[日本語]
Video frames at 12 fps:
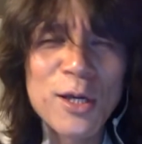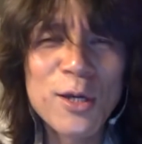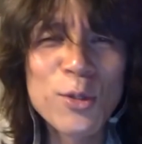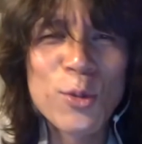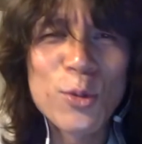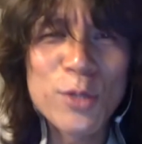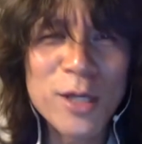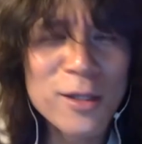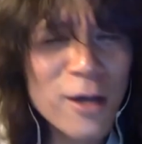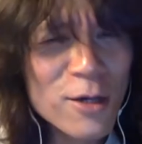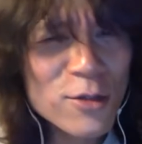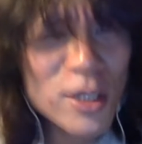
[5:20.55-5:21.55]
あの田
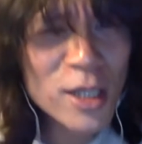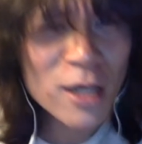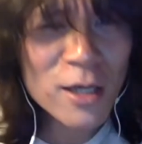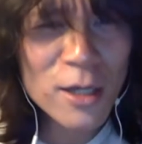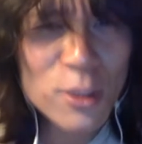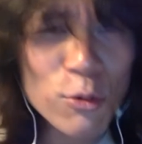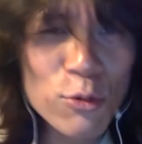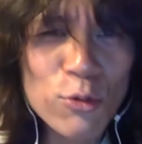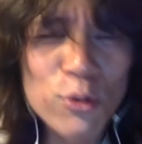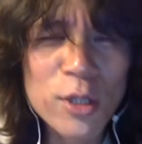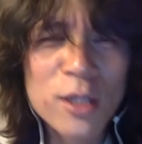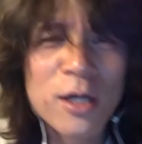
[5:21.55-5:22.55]
中邦衛だっけってこと
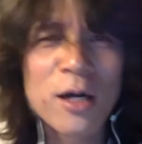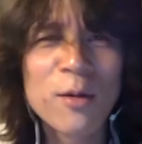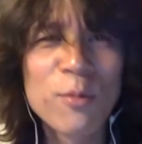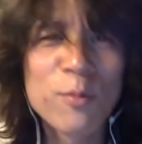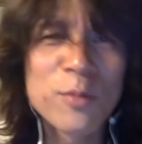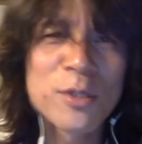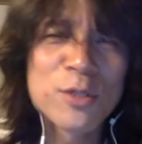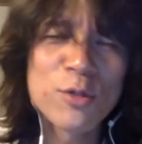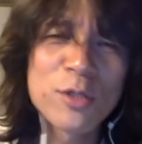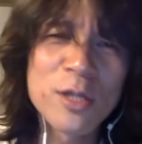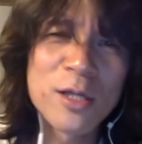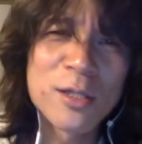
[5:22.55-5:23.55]
をねなんか一人
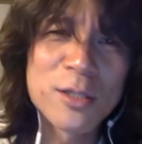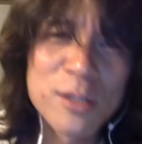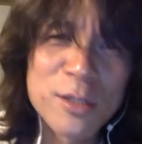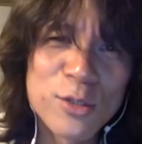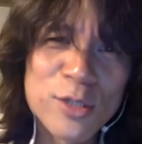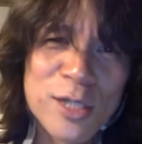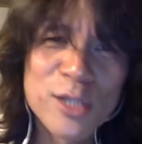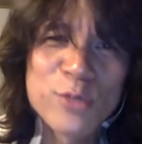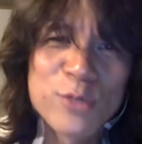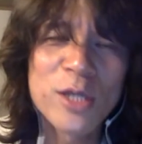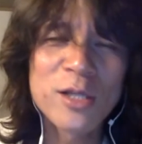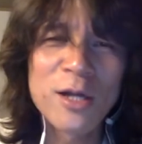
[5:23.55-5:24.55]
でツイッターにつ
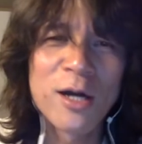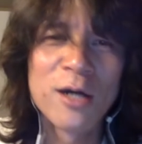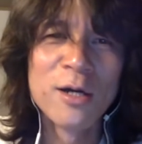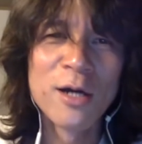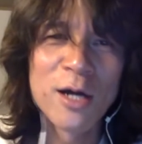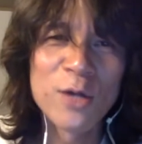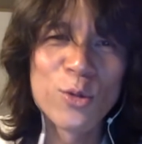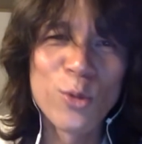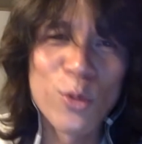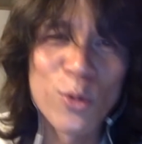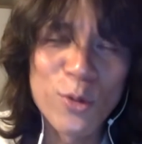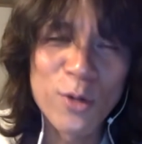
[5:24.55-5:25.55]
ぶやいたらあの